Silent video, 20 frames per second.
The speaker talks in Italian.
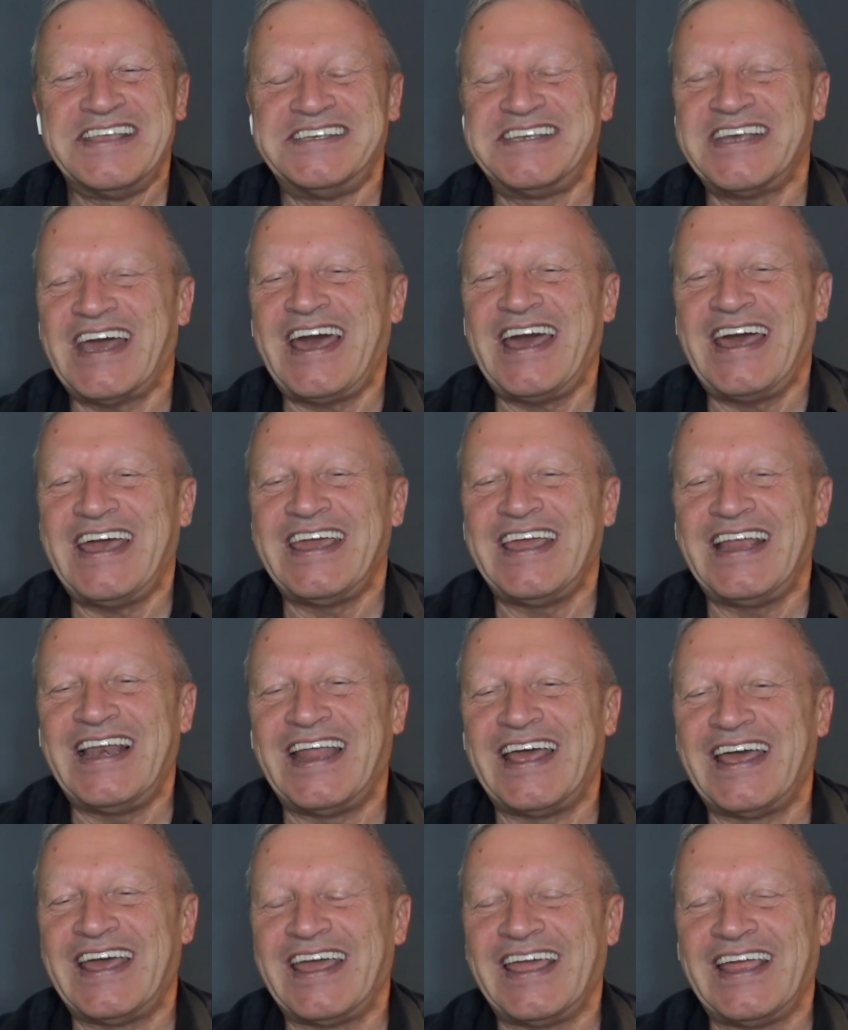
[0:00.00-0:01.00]
Già
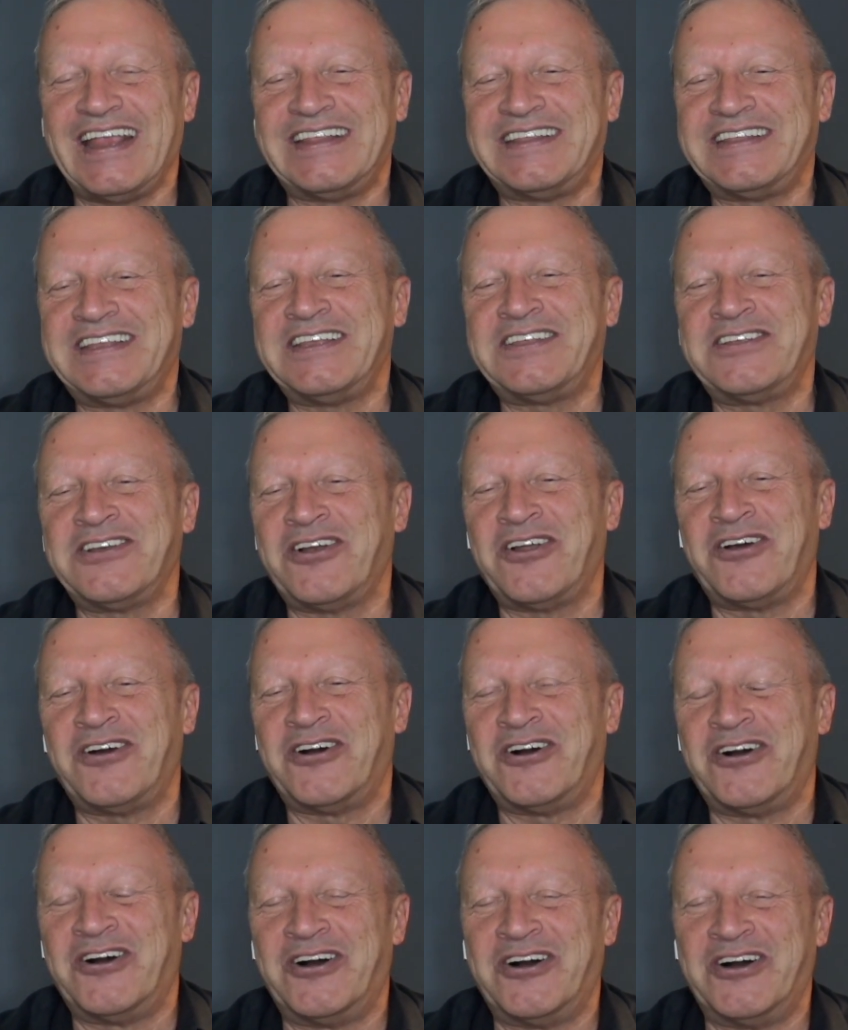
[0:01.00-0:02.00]
il, il
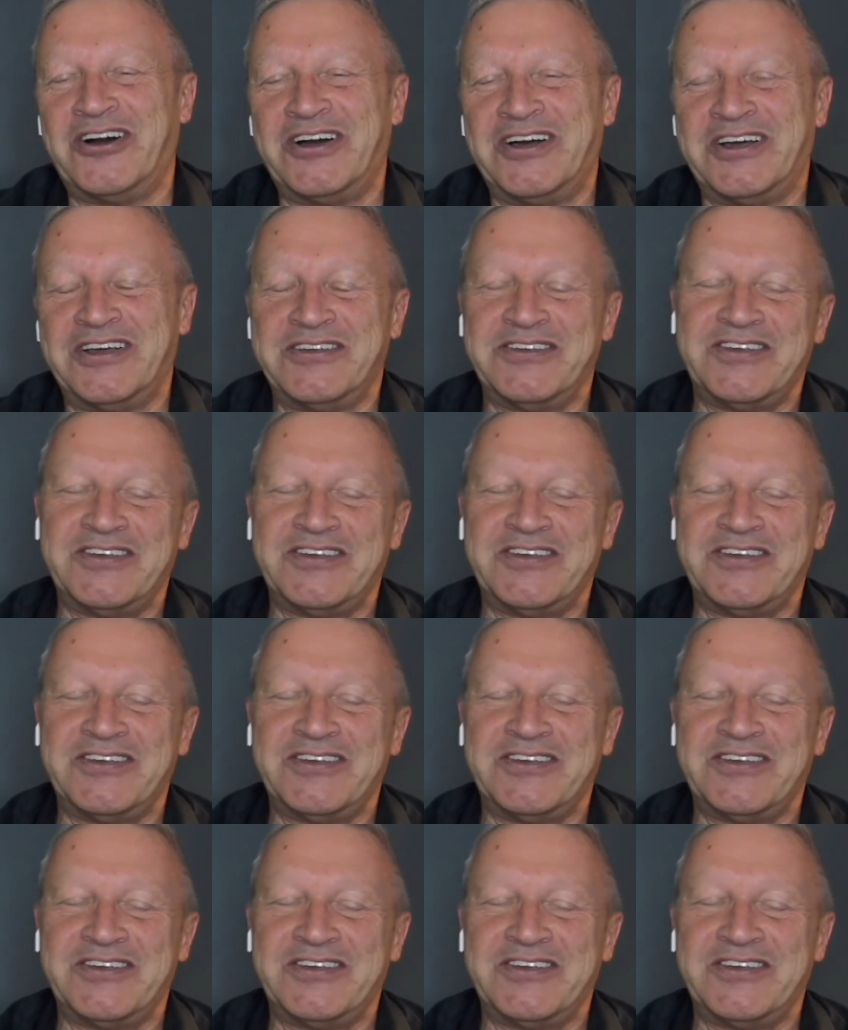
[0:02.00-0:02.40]
titolo